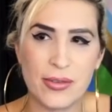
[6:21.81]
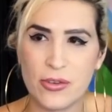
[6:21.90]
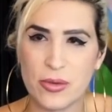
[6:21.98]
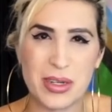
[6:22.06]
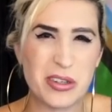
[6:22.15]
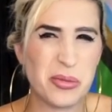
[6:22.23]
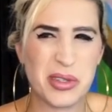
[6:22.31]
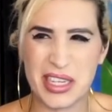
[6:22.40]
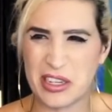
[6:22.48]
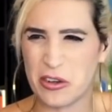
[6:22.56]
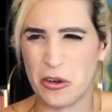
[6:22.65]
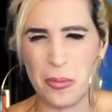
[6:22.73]
forma como de
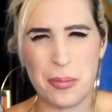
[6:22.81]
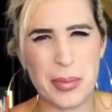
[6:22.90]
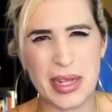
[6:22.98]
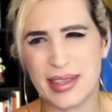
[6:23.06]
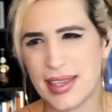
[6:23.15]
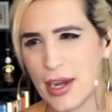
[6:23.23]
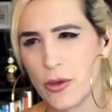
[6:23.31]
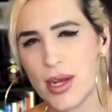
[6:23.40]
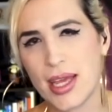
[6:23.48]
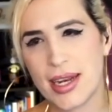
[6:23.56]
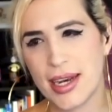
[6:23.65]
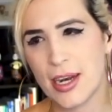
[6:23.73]
comentario en
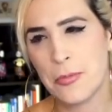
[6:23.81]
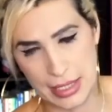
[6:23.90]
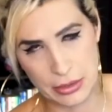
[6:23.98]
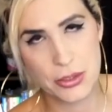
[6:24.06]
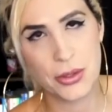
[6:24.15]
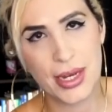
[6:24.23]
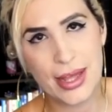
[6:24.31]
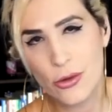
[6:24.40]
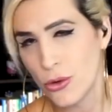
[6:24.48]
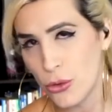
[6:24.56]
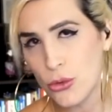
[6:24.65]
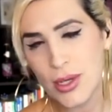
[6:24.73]
general. Dejando eso de lado,
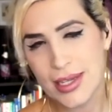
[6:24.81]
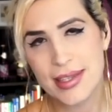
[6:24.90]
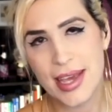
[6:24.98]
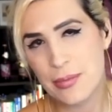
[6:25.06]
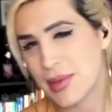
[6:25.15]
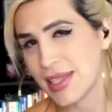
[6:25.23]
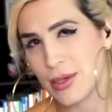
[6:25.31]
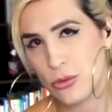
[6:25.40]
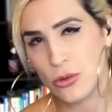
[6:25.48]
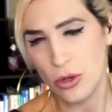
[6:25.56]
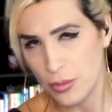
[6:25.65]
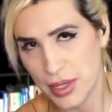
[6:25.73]
no dudo que si hay más de
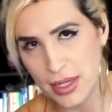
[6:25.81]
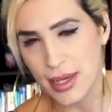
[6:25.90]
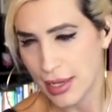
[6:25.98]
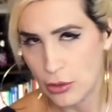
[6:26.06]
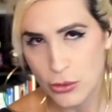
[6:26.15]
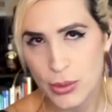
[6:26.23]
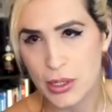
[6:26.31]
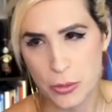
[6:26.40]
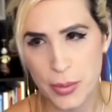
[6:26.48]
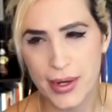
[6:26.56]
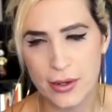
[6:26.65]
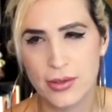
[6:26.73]
un hombre que no tuvo ningún
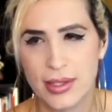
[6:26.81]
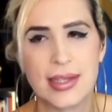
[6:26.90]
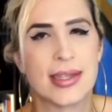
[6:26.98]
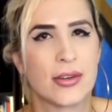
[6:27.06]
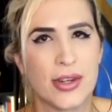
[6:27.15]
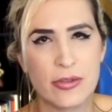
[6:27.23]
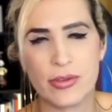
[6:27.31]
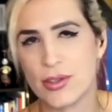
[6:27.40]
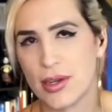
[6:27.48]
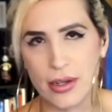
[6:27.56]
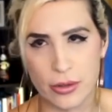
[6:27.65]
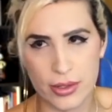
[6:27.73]
problema con diseñar un edificio
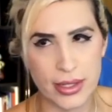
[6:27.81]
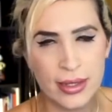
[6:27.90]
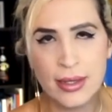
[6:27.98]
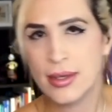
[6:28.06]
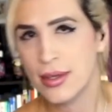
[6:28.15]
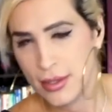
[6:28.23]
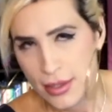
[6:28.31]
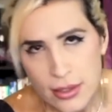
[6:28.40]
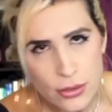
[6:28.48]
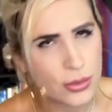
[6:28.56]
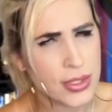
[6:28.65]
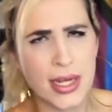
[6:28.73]
alrededor de
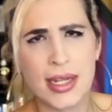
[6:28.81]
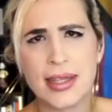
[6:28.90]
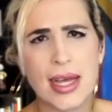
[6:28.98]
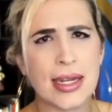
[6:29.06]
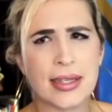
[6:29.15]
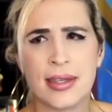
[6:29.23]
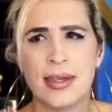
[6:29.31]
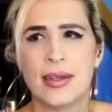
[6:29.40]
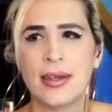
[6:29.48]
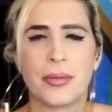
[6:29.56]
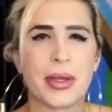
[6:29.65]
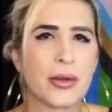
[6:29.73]
sus genitales,
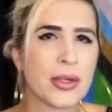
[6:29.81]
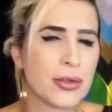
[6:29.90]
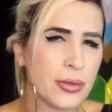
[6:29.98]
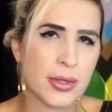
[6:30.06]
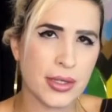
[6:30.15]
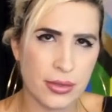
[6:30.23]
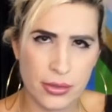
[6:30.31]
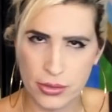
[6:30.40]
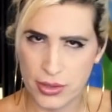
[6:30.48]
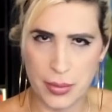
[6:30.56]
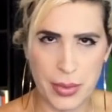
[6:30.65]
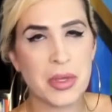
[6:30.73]
pero eso es otro
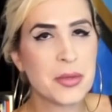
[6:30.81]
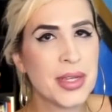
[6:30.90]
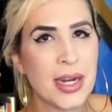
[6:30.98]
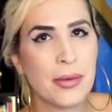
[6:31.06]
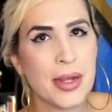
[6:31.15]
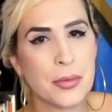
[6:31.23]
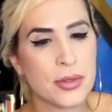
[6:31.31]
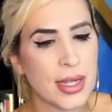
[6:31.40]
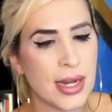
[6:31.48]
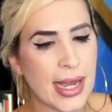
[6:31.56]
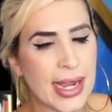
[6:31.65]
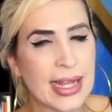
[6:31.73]
tema. Más bien hablemos de
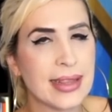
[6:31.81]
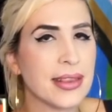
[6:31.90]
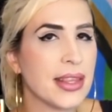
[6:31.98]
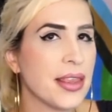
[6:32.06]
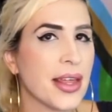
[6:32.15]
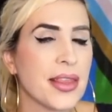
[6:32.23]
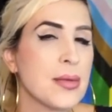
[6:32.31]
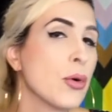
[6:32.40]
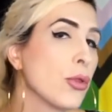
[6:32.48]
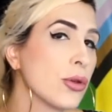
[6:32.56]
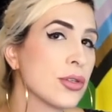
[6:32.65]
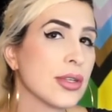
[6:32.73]
la cantidad de
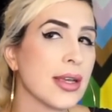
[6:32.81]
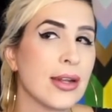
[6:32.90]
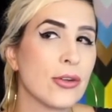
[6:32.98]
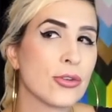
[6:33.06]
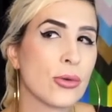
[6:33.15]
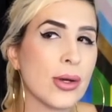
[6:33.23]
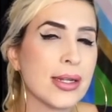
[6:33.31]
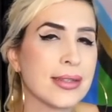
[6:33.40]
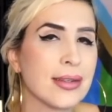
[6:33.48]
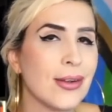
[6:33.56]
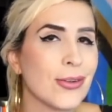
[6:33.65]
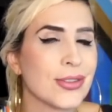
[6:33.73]
modos en los
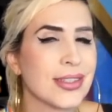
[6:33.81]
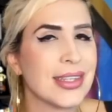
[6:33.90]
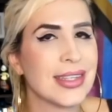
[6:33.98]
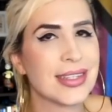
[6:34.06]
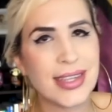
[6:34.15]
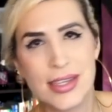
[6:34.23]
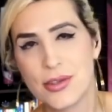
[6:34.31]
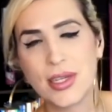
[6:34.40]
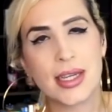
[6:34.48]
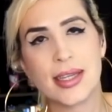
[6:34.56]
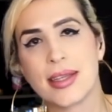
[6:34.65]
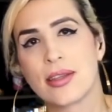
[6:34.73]
cuales los diseños
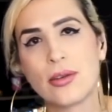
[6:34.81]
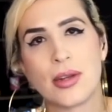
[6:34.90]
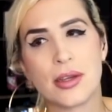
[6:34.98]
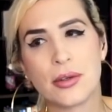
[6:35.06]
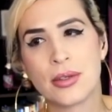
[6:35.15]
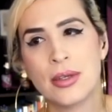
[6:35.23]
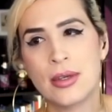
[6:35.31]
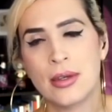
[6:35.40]
arquitectónicos